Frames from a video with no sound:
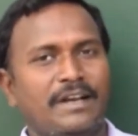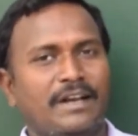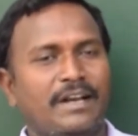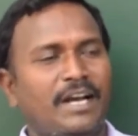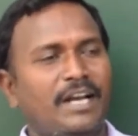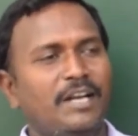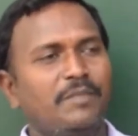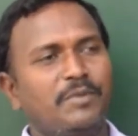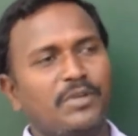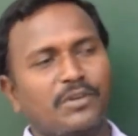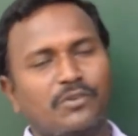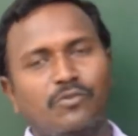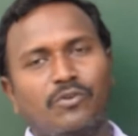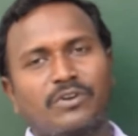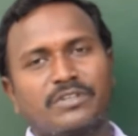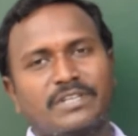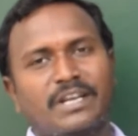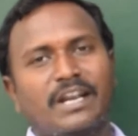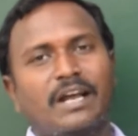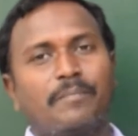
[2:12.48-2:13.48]
కానీ మీకు
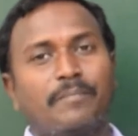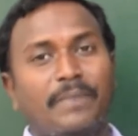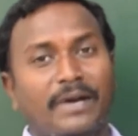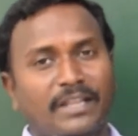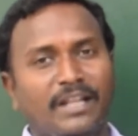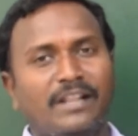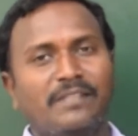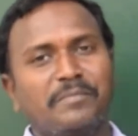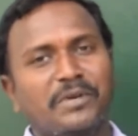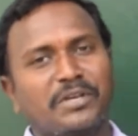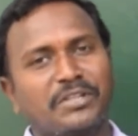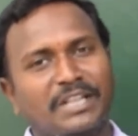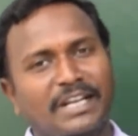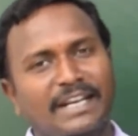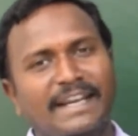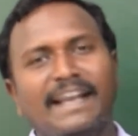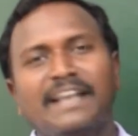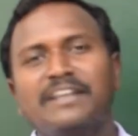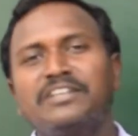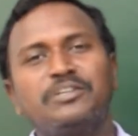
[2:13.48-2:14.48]
ఒకసారి ఆ పదాలు మీకు
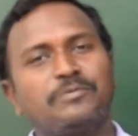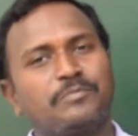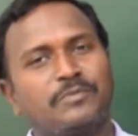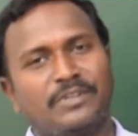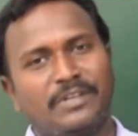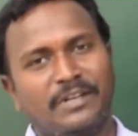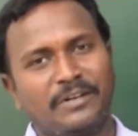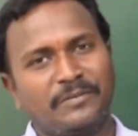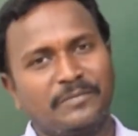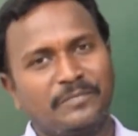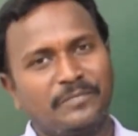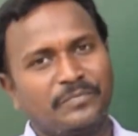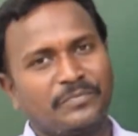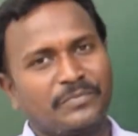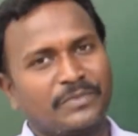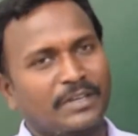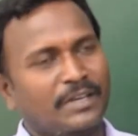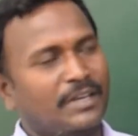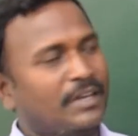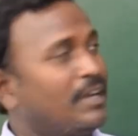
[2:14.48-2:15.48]
తెలియాలని చెప్తున్నాను
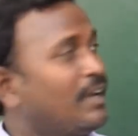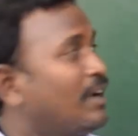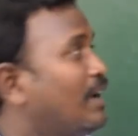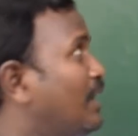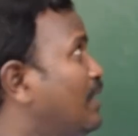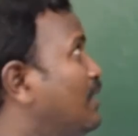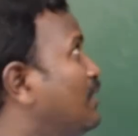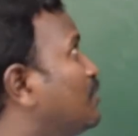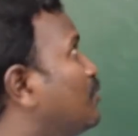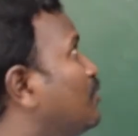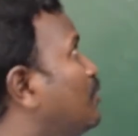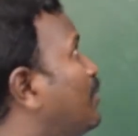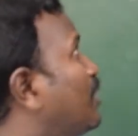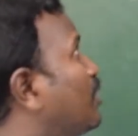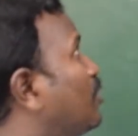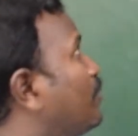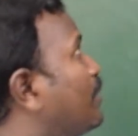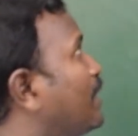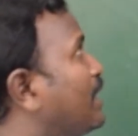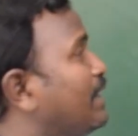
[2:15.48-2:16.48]
అల్లుకున్న
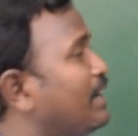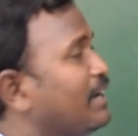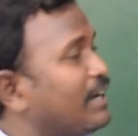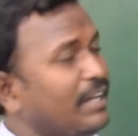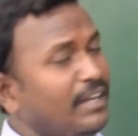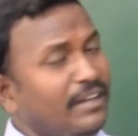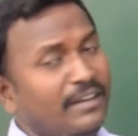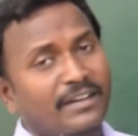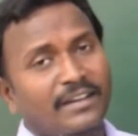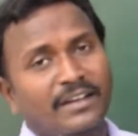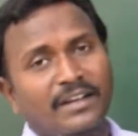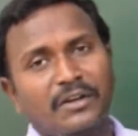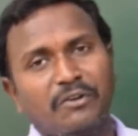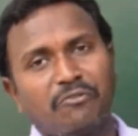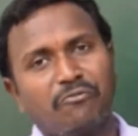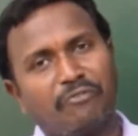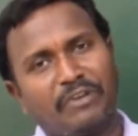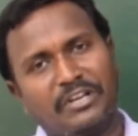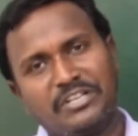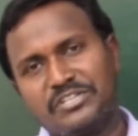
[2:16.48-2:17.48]
మరొక పేరేంటి
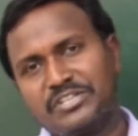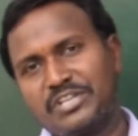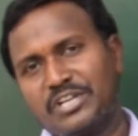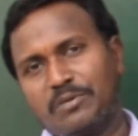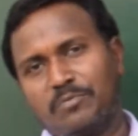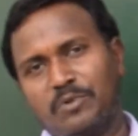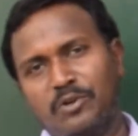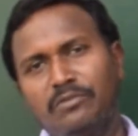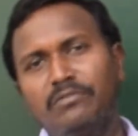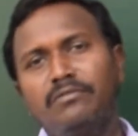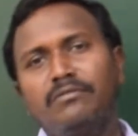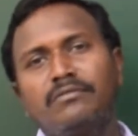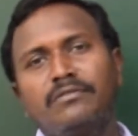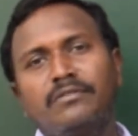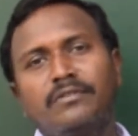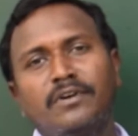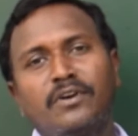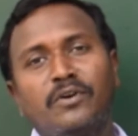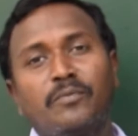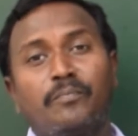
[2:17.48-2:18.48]
వ్యంజనములు
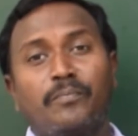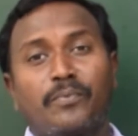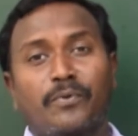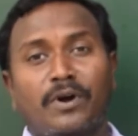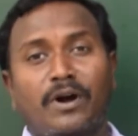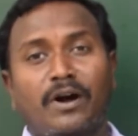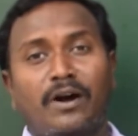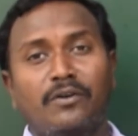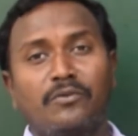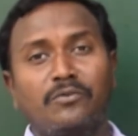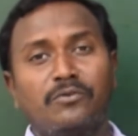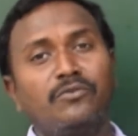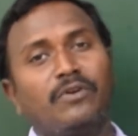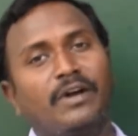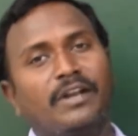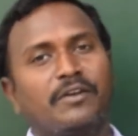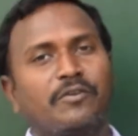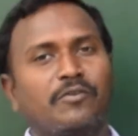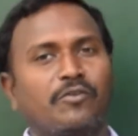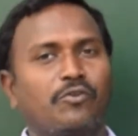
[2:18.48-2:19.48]
ప్రాణులు
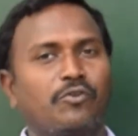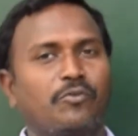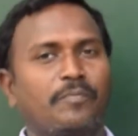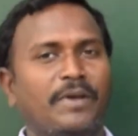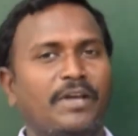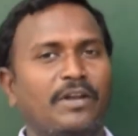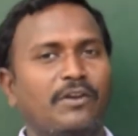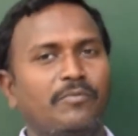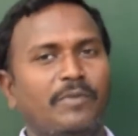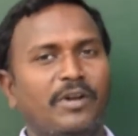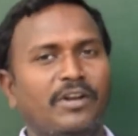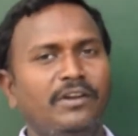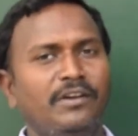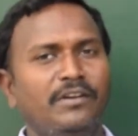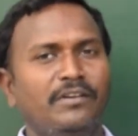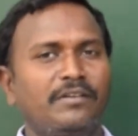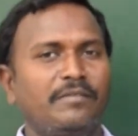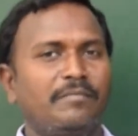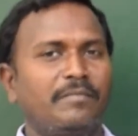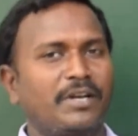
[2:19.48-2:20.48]
అనే రెండు పేర్లు మరి
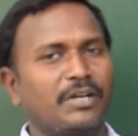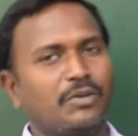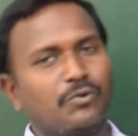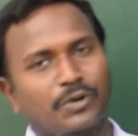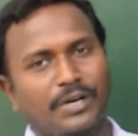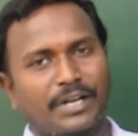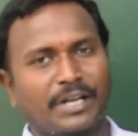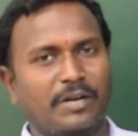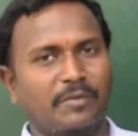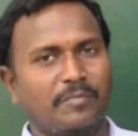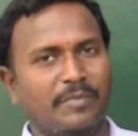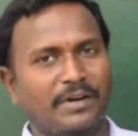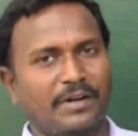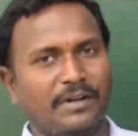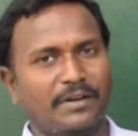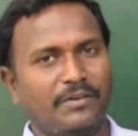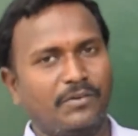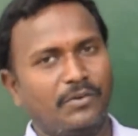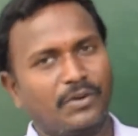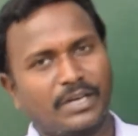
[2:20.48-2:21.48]
మనకు ఉన్నాయి అన్నమాట
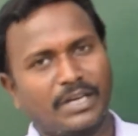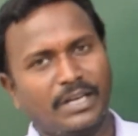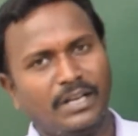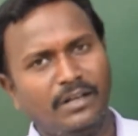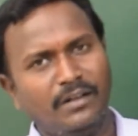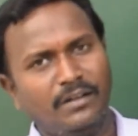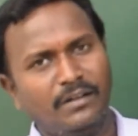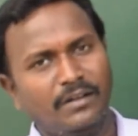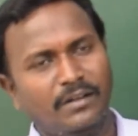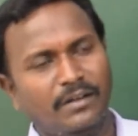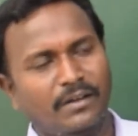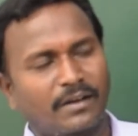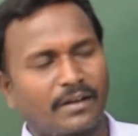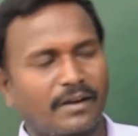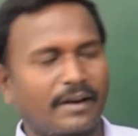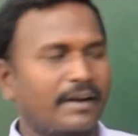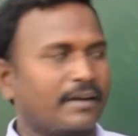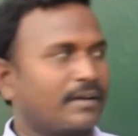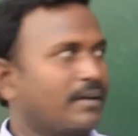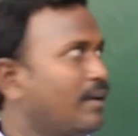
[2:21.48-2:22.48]
ఓకేనా
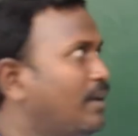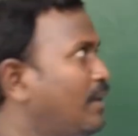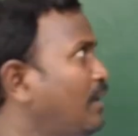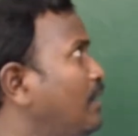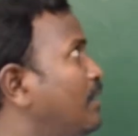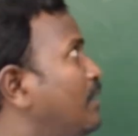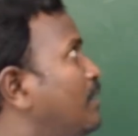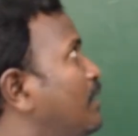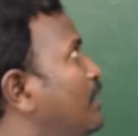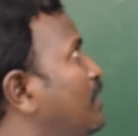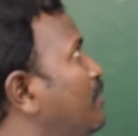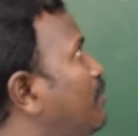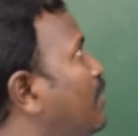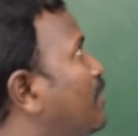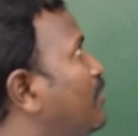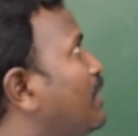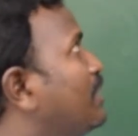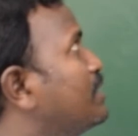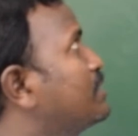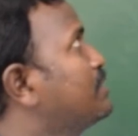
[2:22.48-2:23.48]
రైట్ రైట్నా
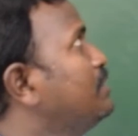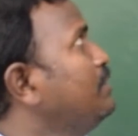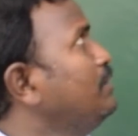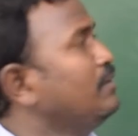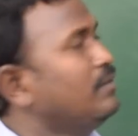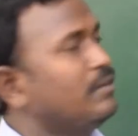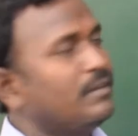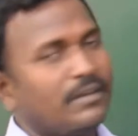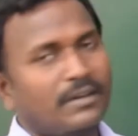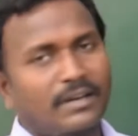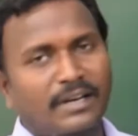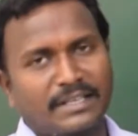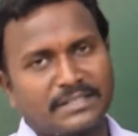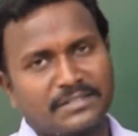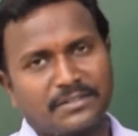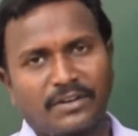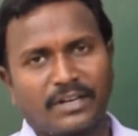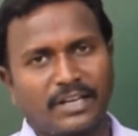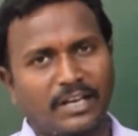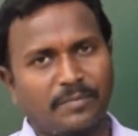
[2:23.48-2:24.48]
మనం నెక్స్ట్
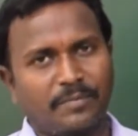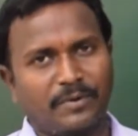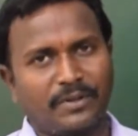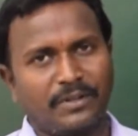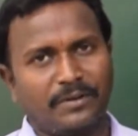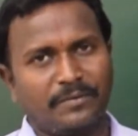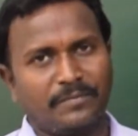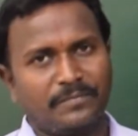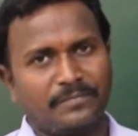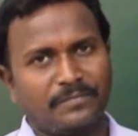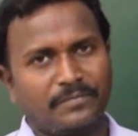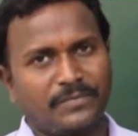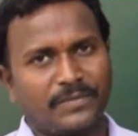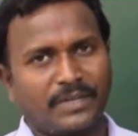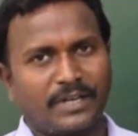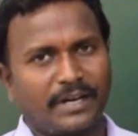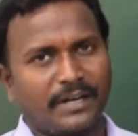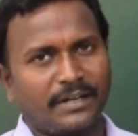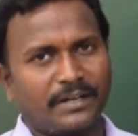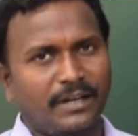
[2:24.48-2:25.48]
లెసన్లోకి వెళ్ళిపోదాం
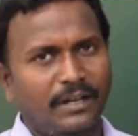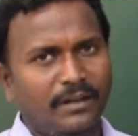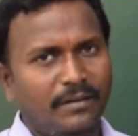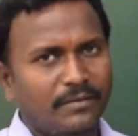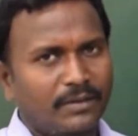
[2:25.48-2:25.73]
రైట్నా